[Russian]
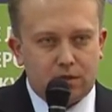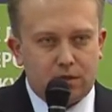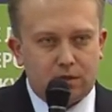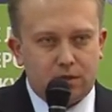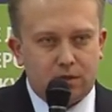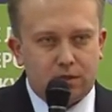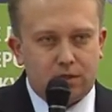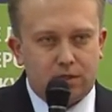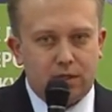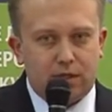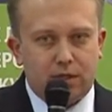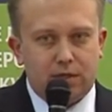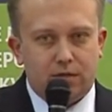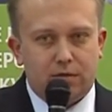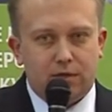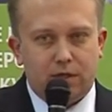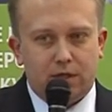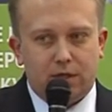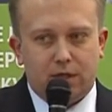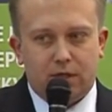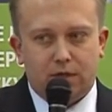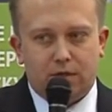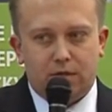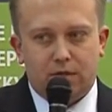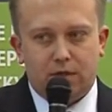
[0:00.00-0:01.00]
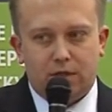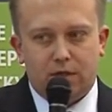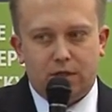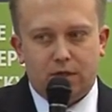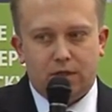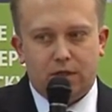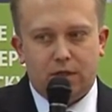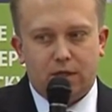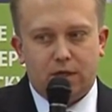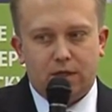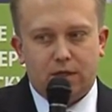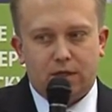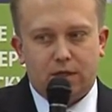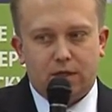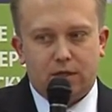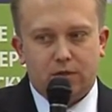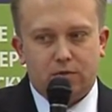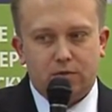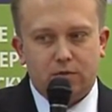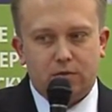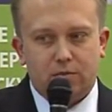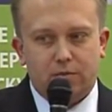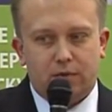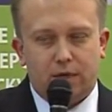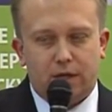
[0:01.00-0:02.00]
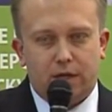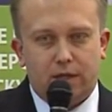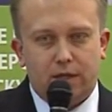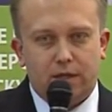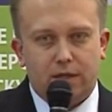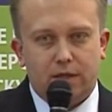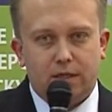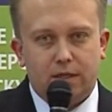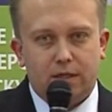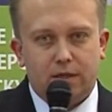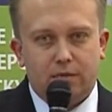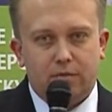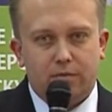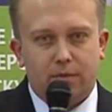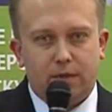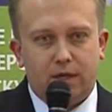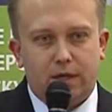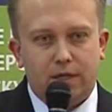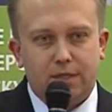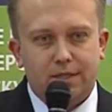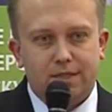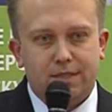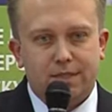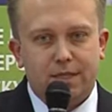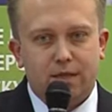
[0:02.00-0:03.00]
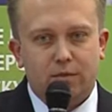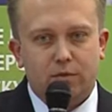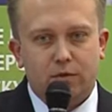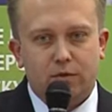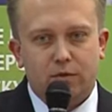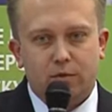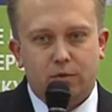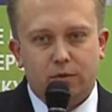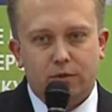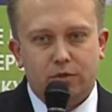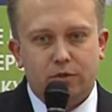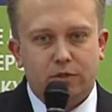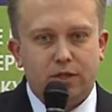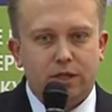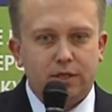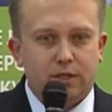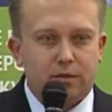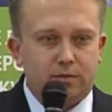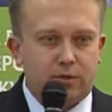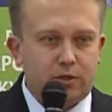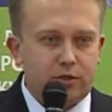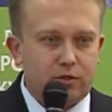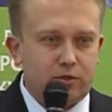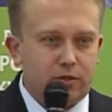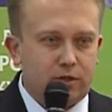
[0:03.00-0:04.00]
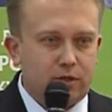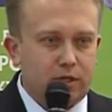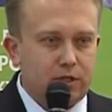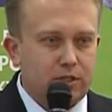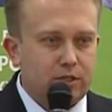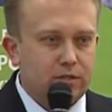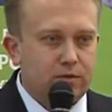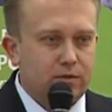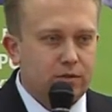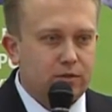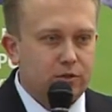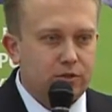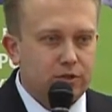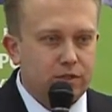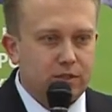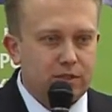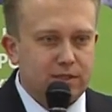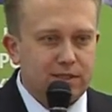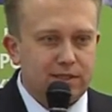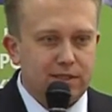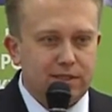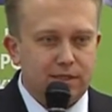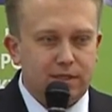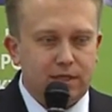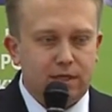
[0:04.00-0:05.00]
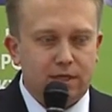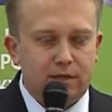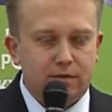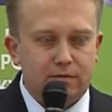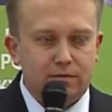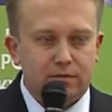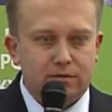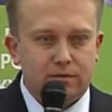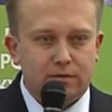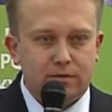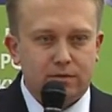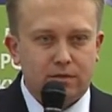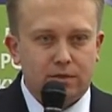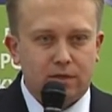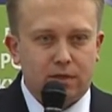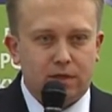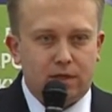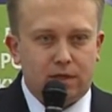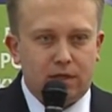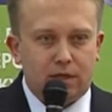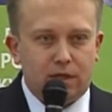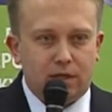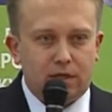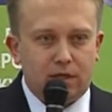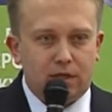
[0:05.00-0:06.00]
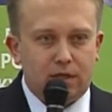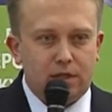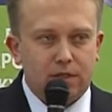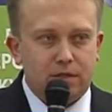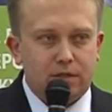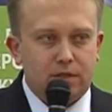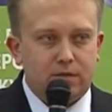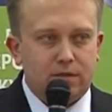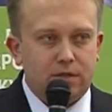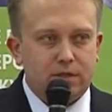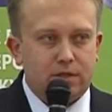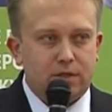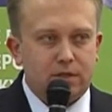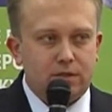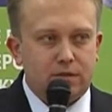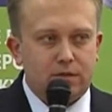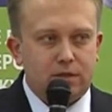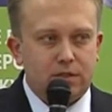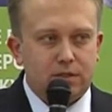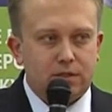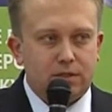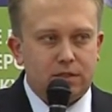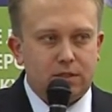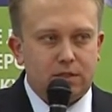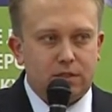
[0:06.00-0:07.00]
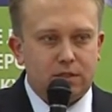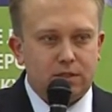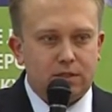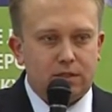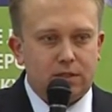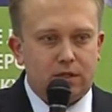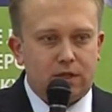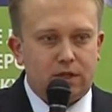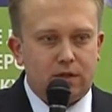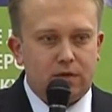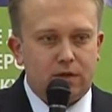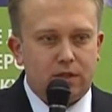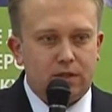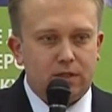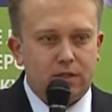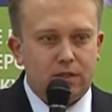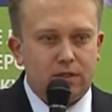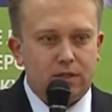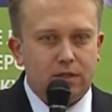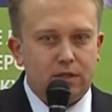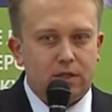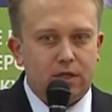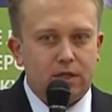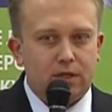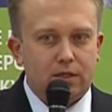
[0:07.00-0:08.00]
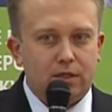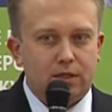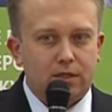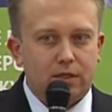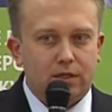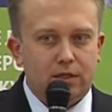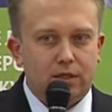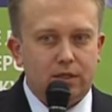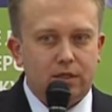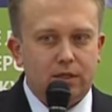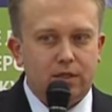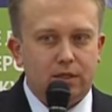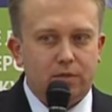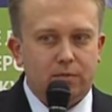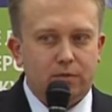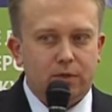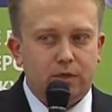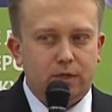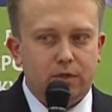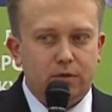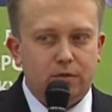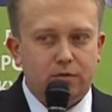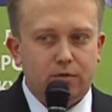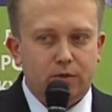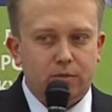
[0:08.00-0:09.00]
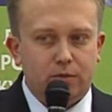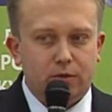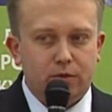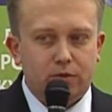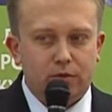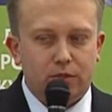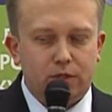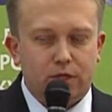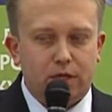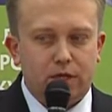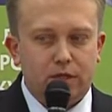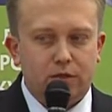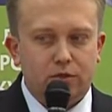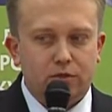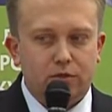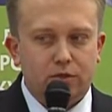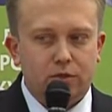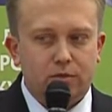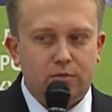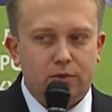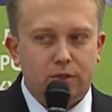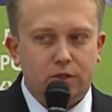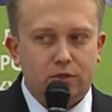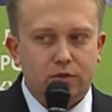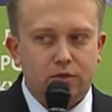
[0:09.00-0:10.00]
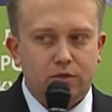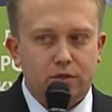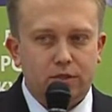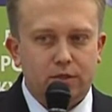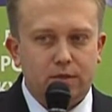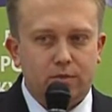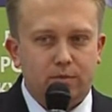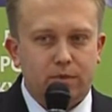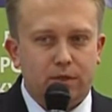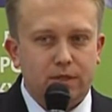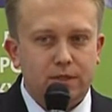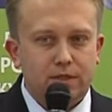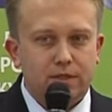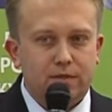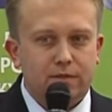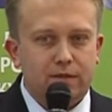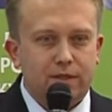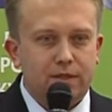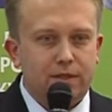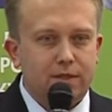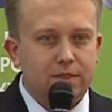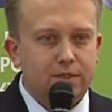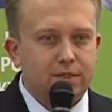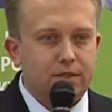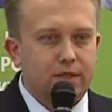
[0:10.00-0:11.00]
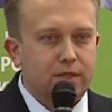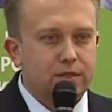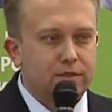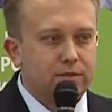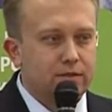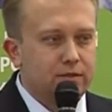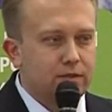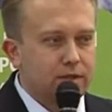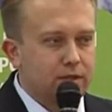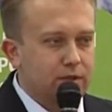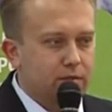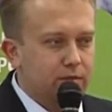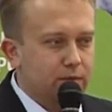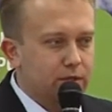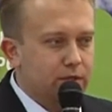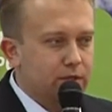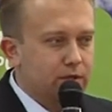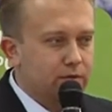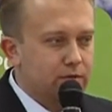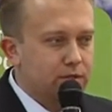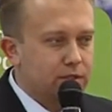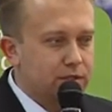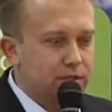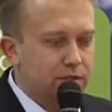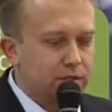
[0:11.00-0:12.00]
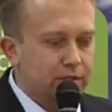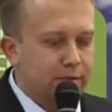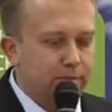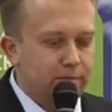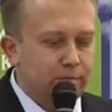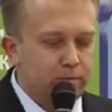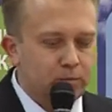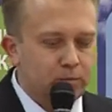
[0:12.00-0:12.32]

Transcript: следования этого индикатора, то есть маленький, там 5-7, то вы получаете большое количество ложных сигналов. Если вы, соответственно, настраиваете индикатор на длинный период, вы получаете очень большое запаздывание и сглазывание пиков цены.